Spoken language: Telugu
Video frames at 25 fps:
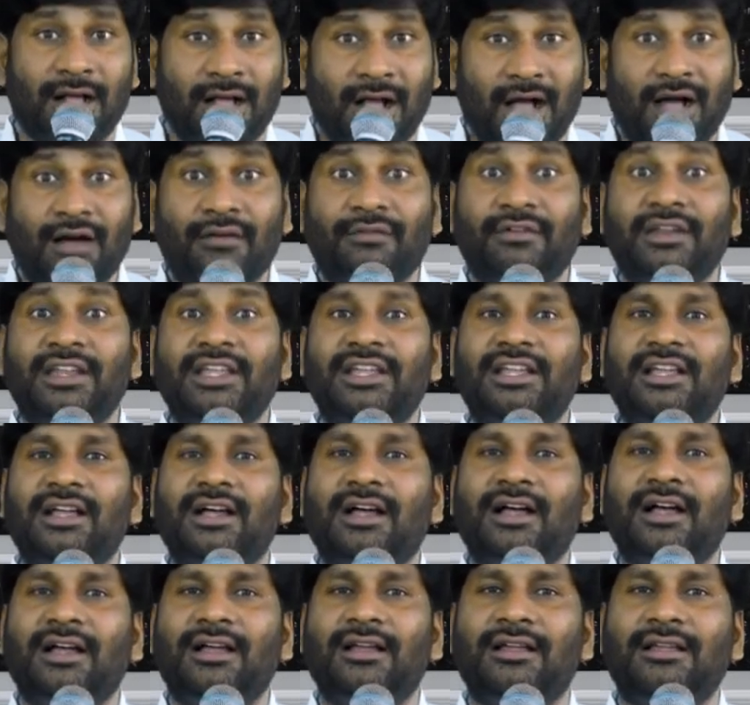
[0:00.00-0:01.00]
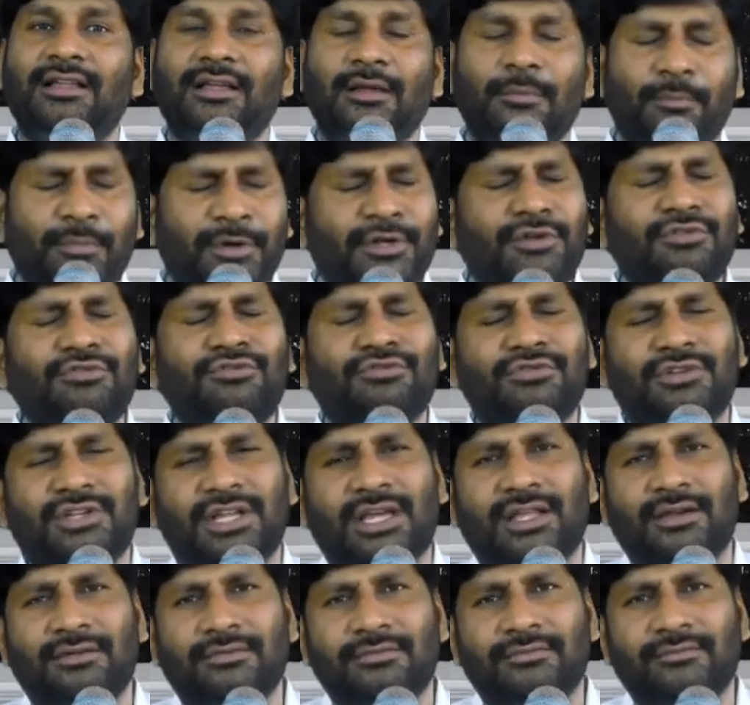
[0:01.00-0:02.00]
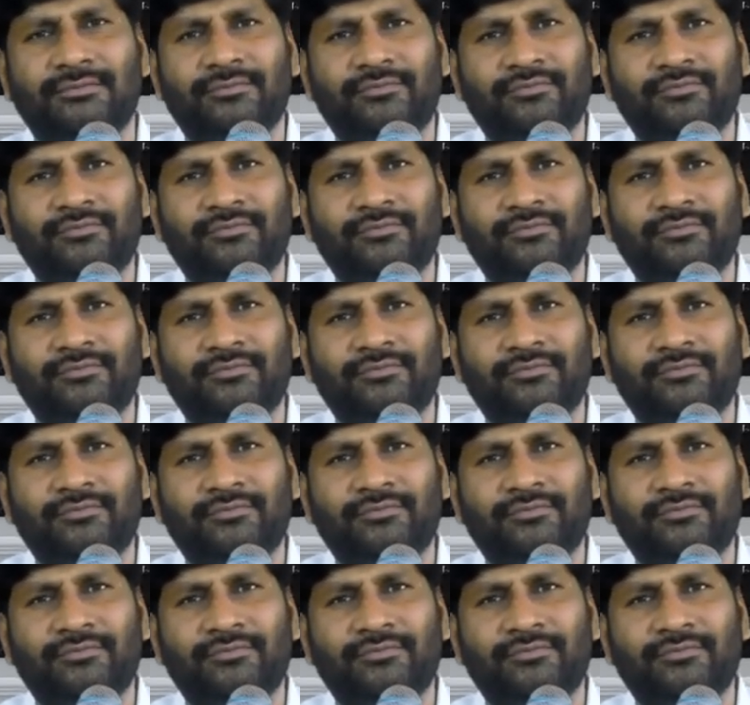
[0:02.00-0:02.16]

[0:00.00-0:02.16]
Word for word: కావలిగా పెట్టుకుంటారు